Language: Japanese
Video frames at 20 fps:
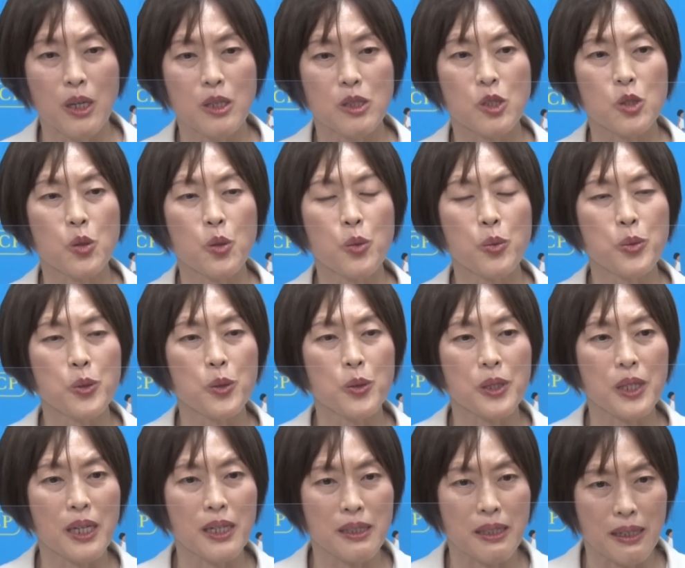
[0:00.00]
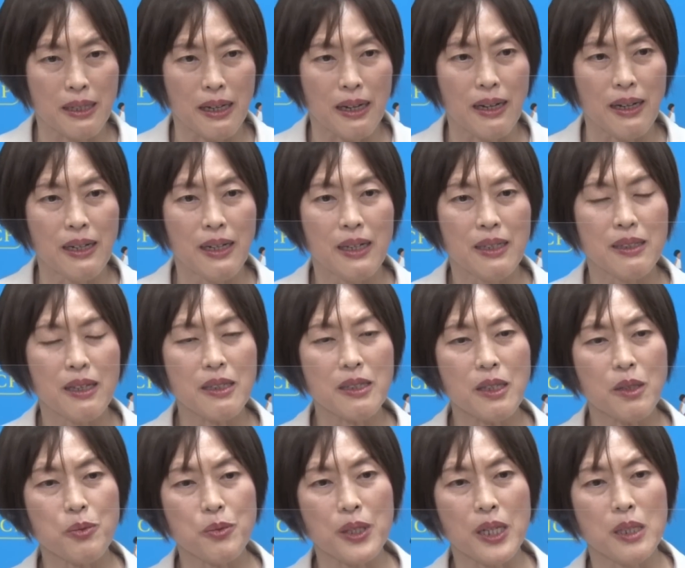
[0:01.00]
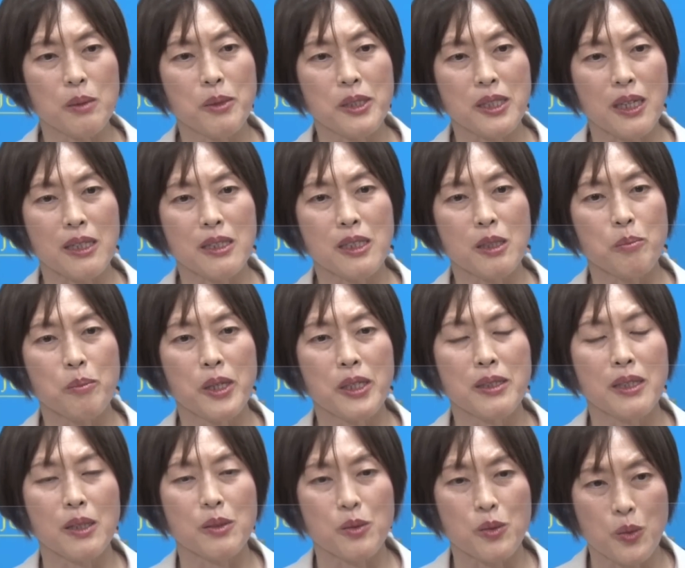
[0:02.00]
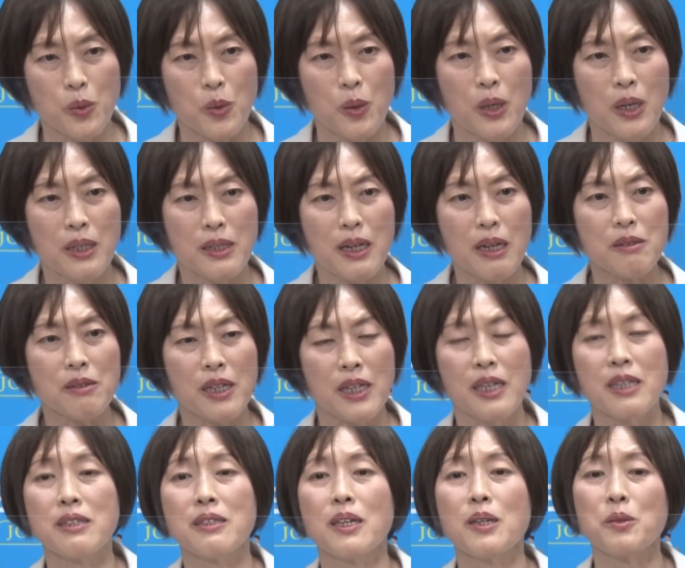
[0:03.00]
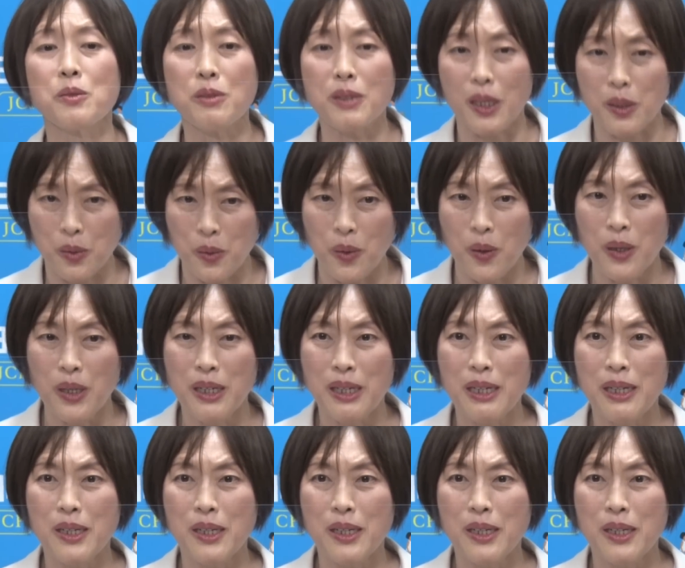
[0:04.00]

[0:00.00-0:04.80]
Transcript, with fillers: 児童扶養手当がなぜ2人目3人目になると額が減っていくんだと。